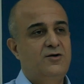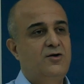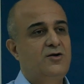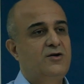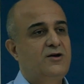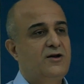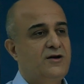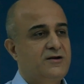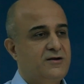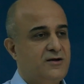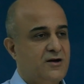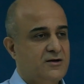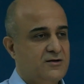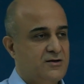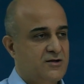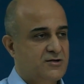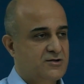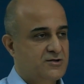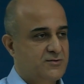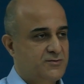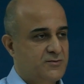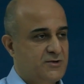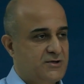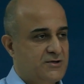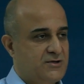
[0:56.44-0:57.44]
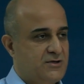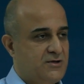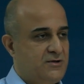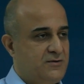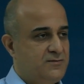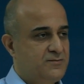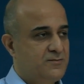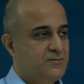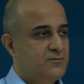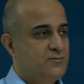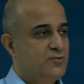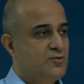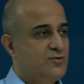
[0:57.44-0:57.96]
Euler
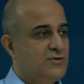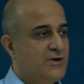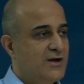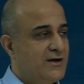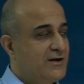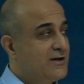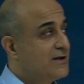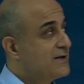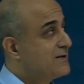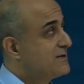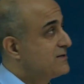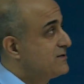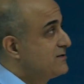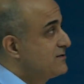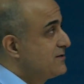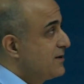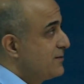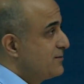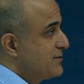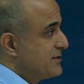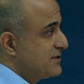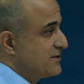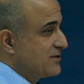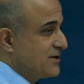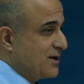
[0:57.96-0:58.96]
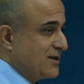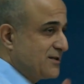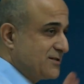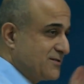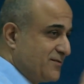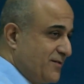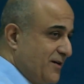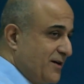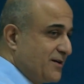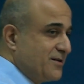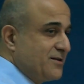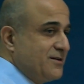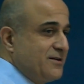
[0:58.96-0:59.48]
yaklaşımıydı. Bunların arasında bir
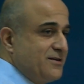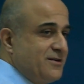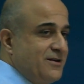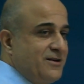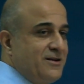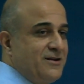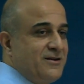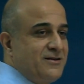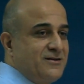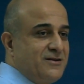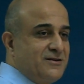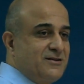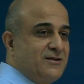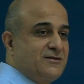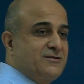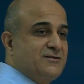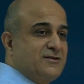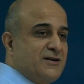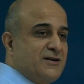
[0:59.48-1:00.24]
transfer ya